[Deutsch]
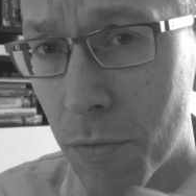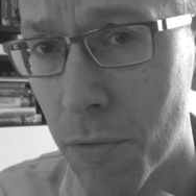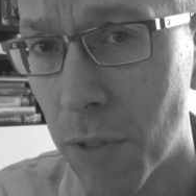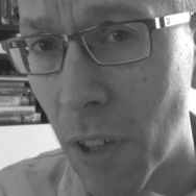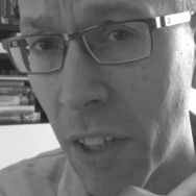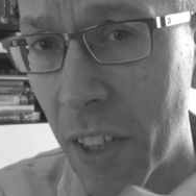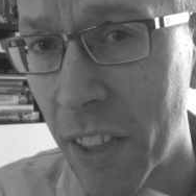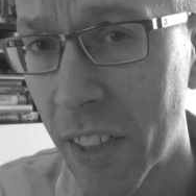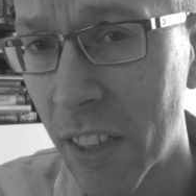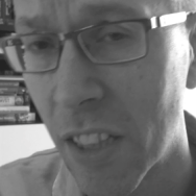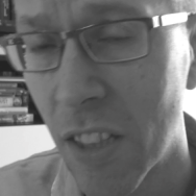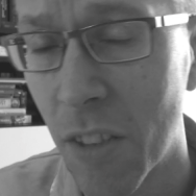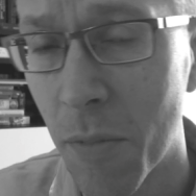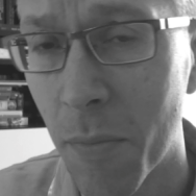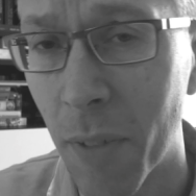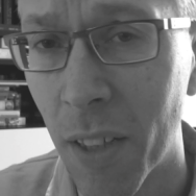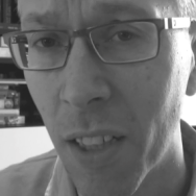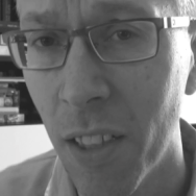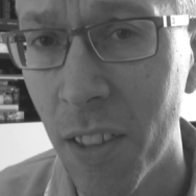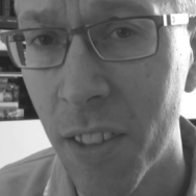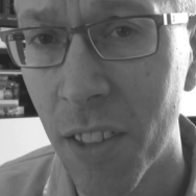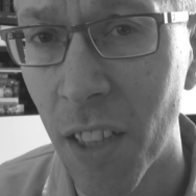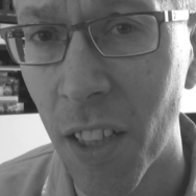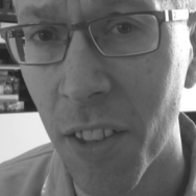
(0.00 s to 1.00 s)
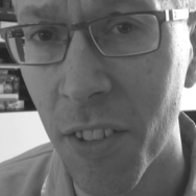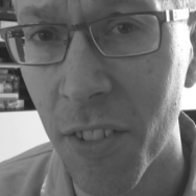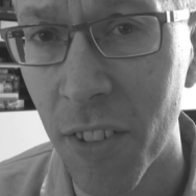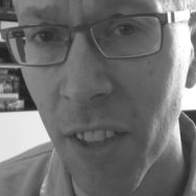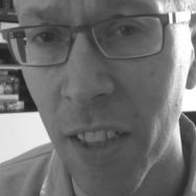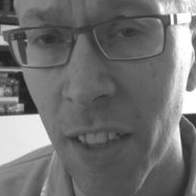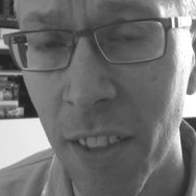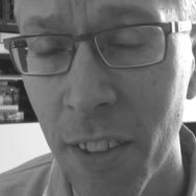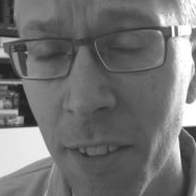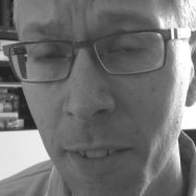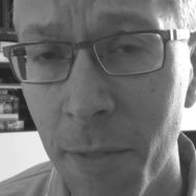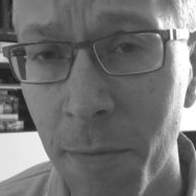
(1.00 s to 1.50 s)
Verlinke ich mal hier an
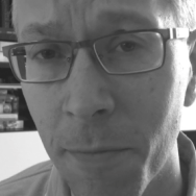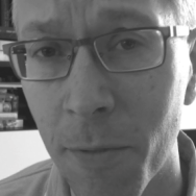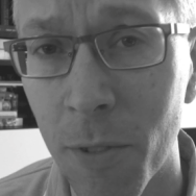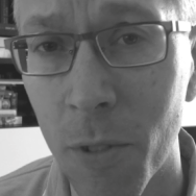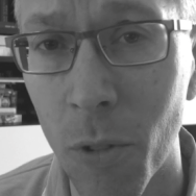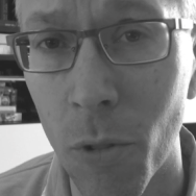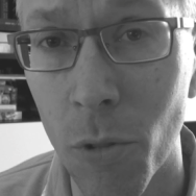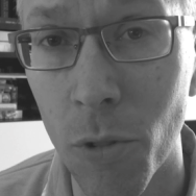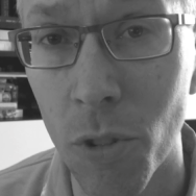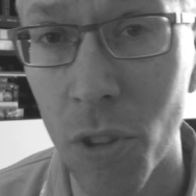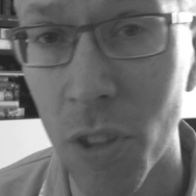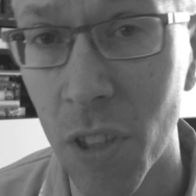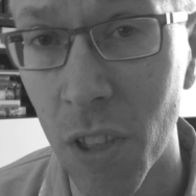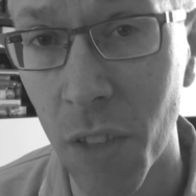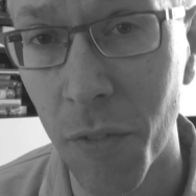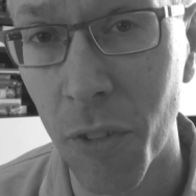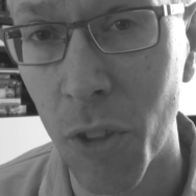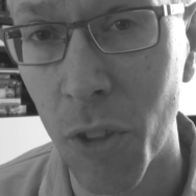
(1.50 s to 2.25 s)
Seiten und in der